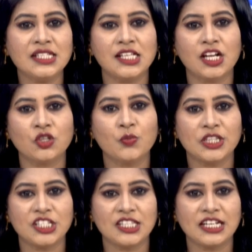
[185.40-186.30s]
అతిసారతో
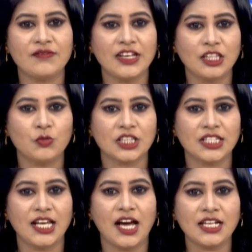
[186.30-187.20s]
మృతి చెందిన వ్యక్తి
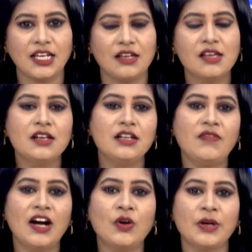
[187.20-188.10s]
మృతదేహానికి
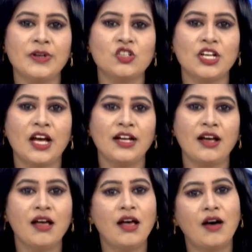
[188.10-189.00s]
నివాళులు అర్పించిన ఆయన
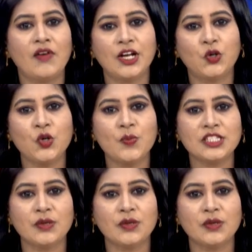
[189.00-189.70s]
వారి కుటుంబ